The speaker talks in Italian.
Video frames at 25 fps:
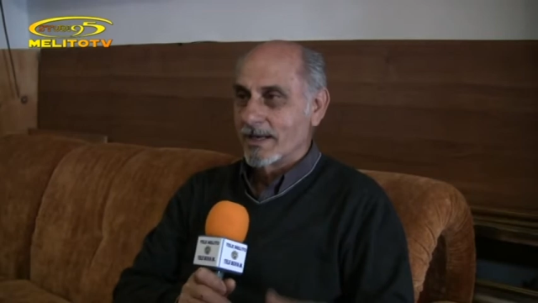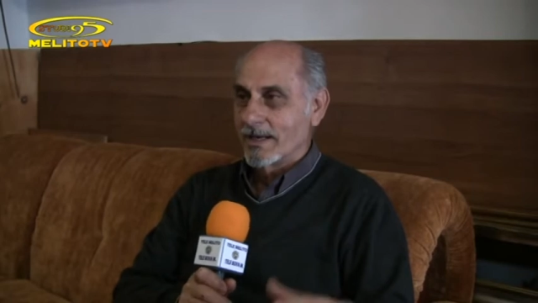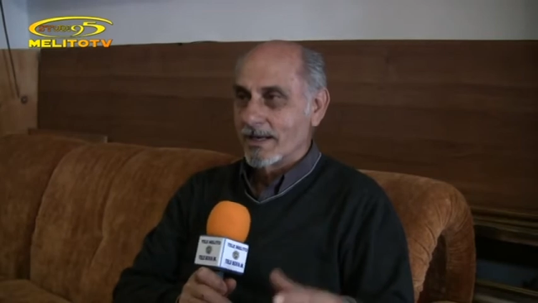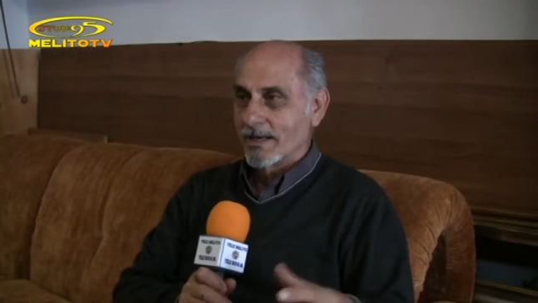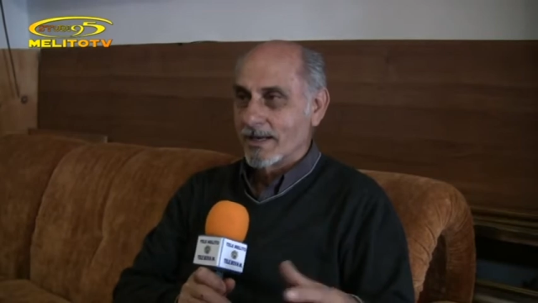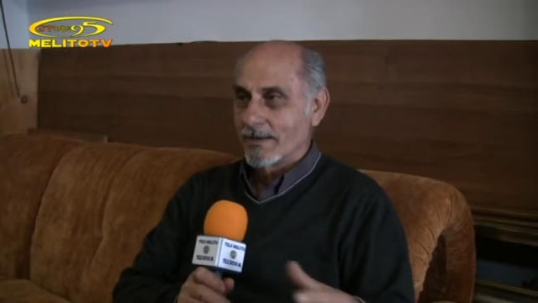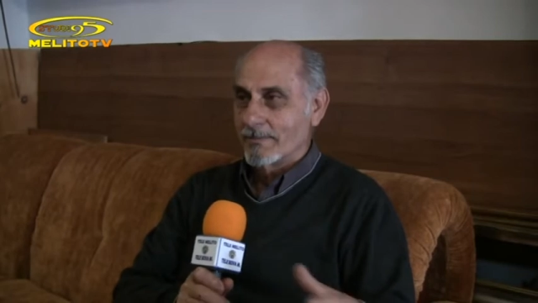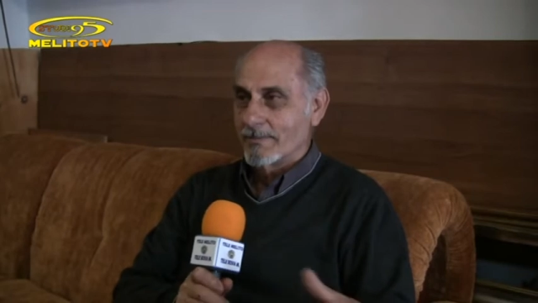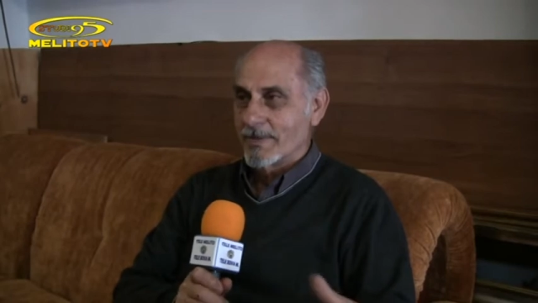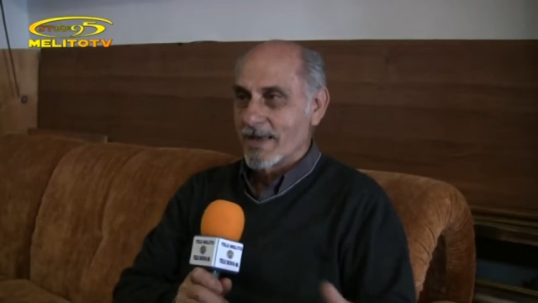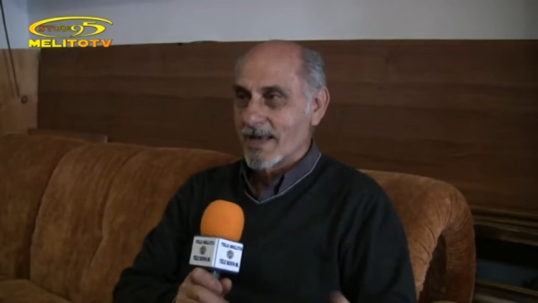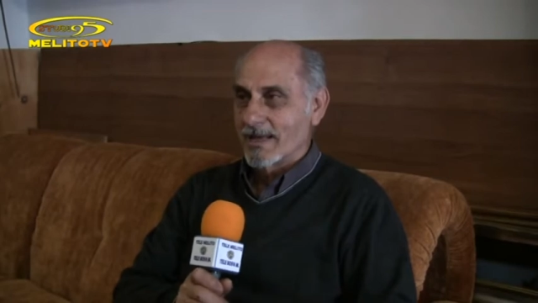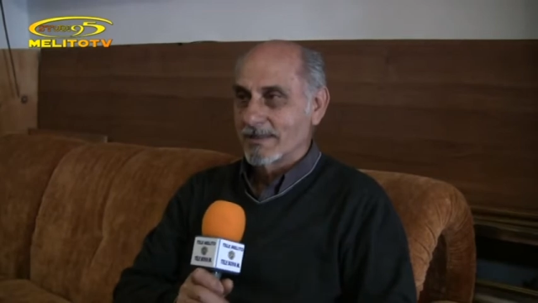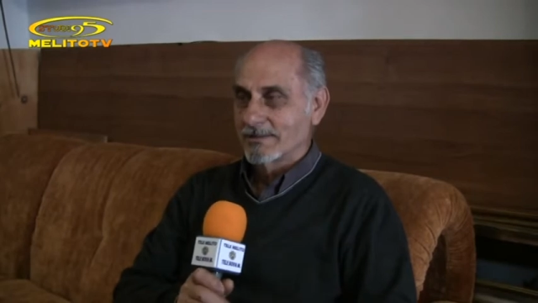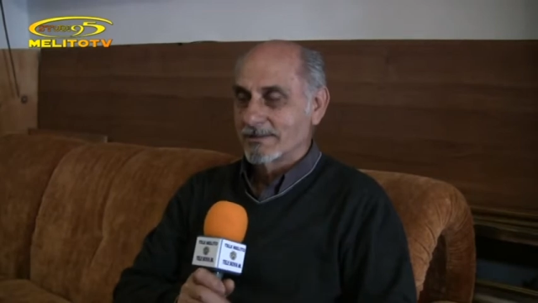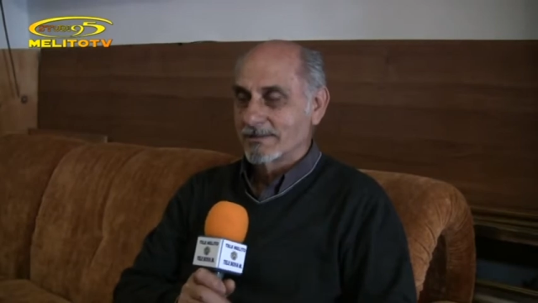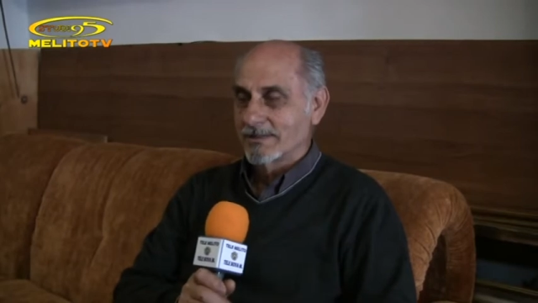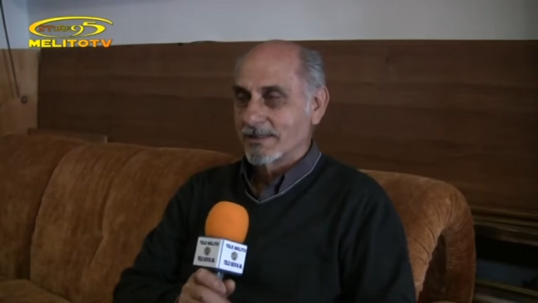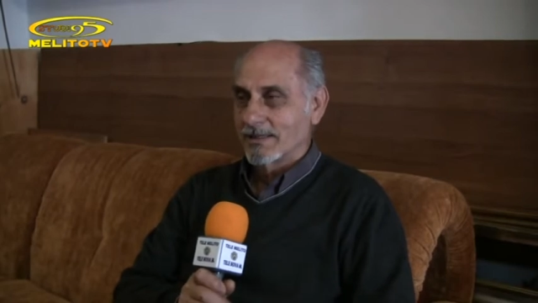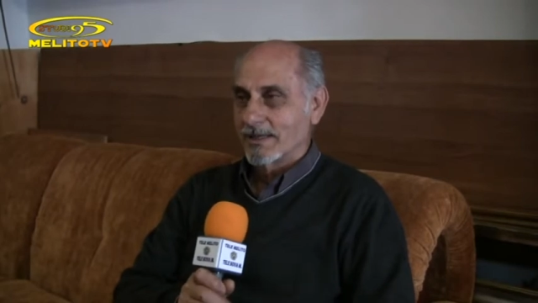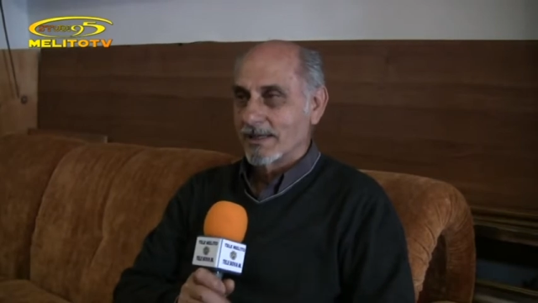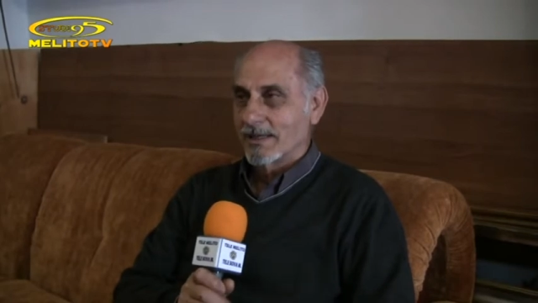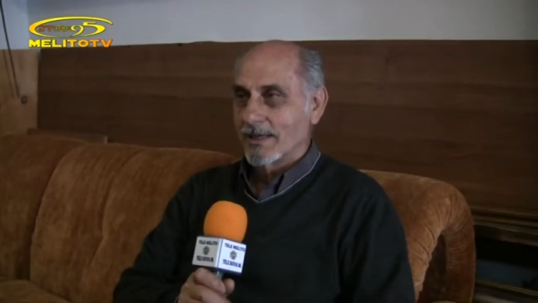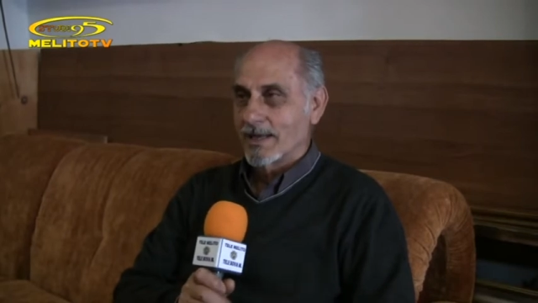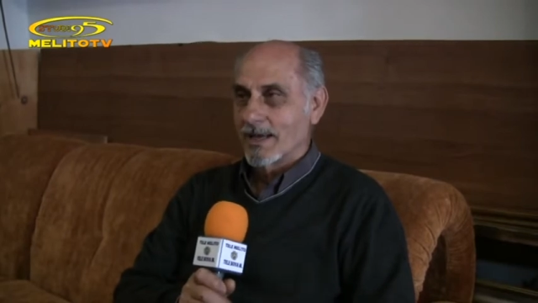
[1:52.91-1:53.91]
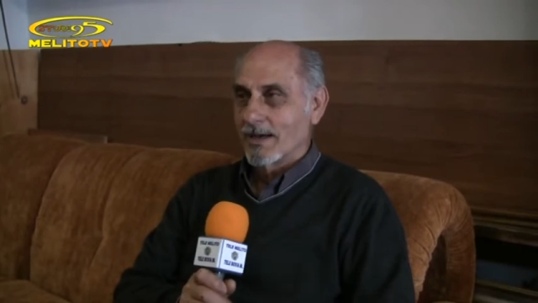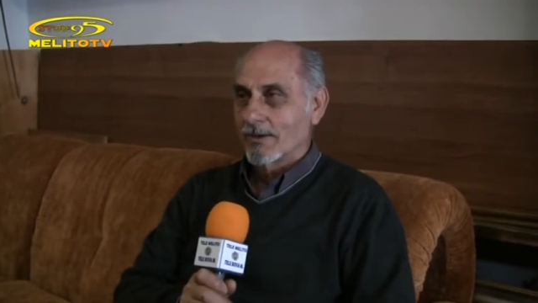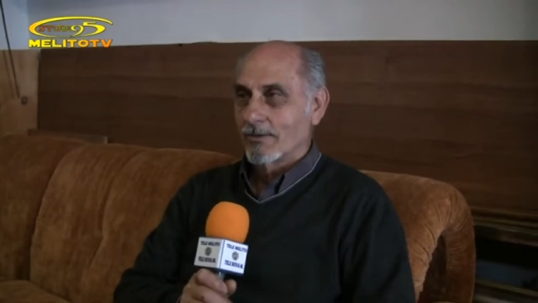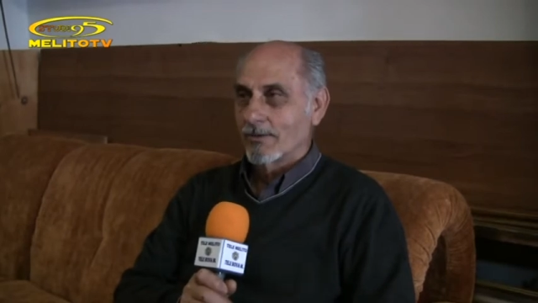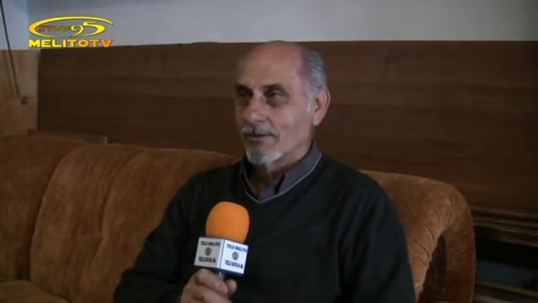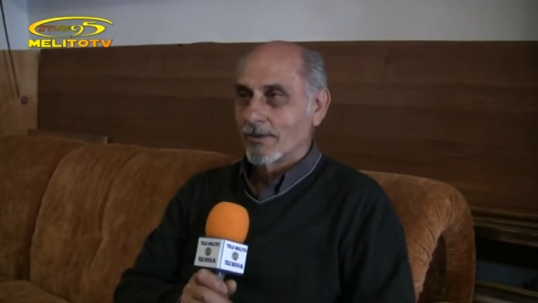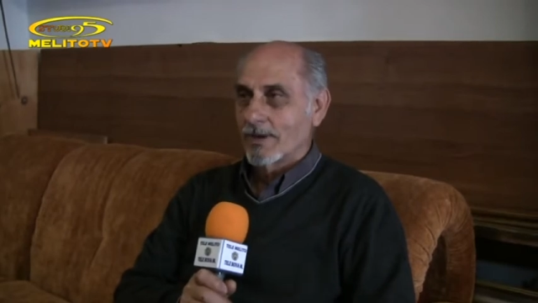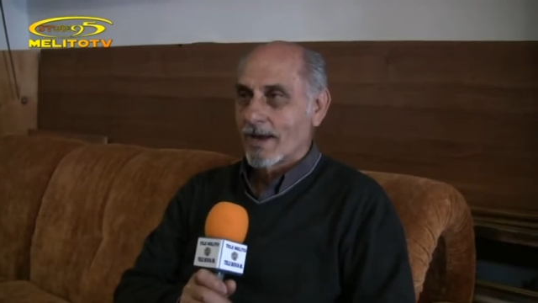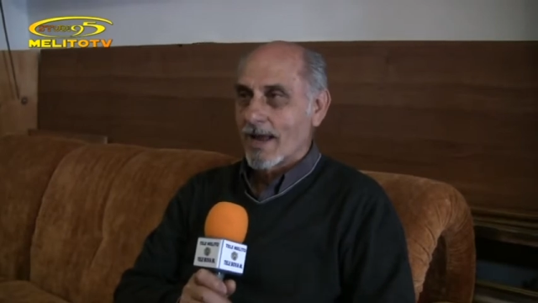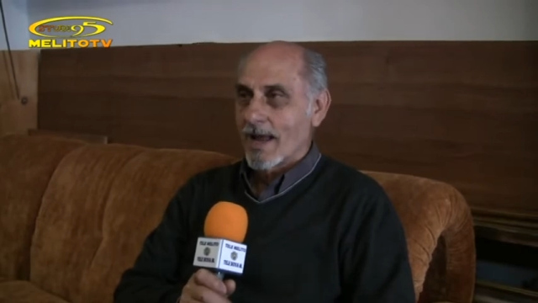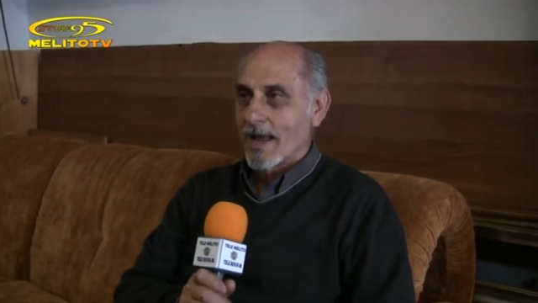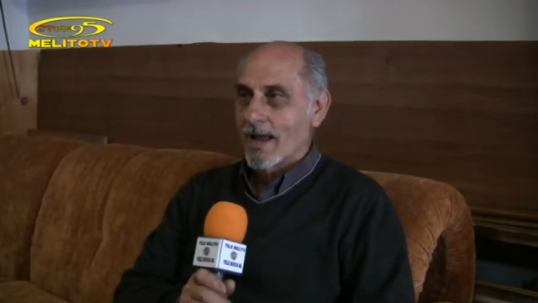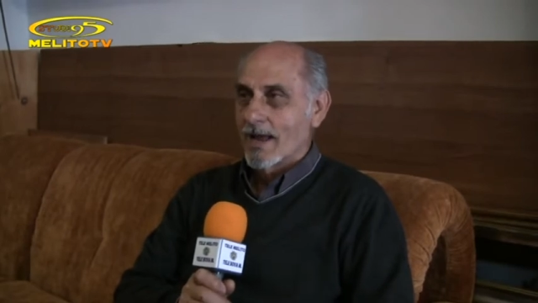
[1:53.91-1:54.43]
nelle piazze, nelle
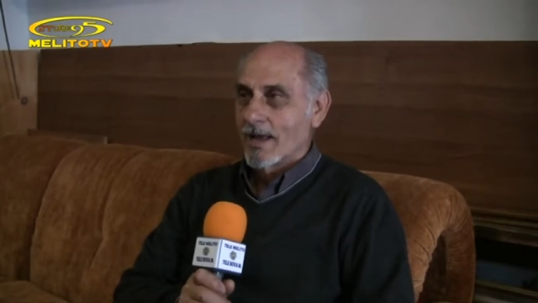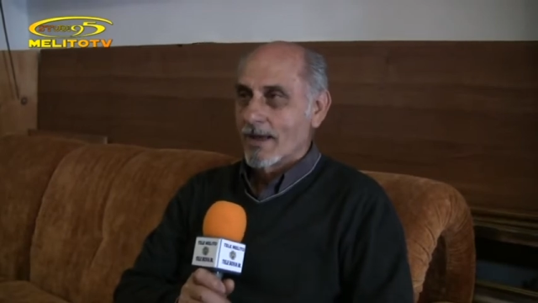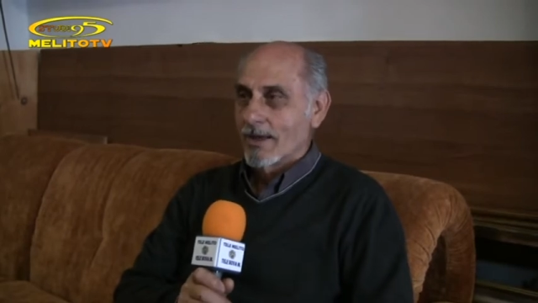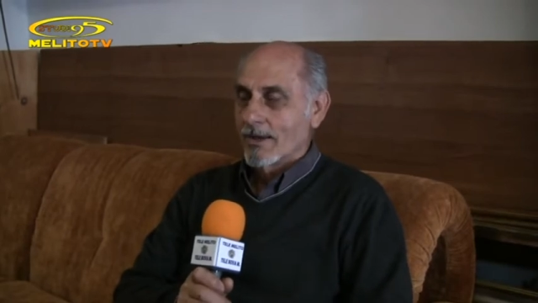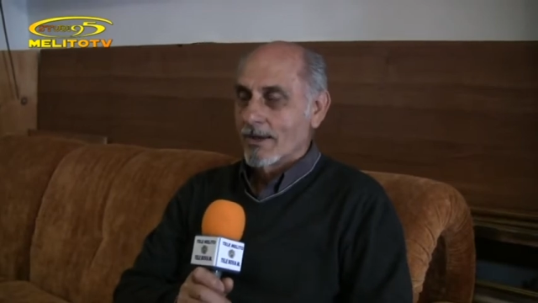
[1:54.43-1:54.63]
agorà,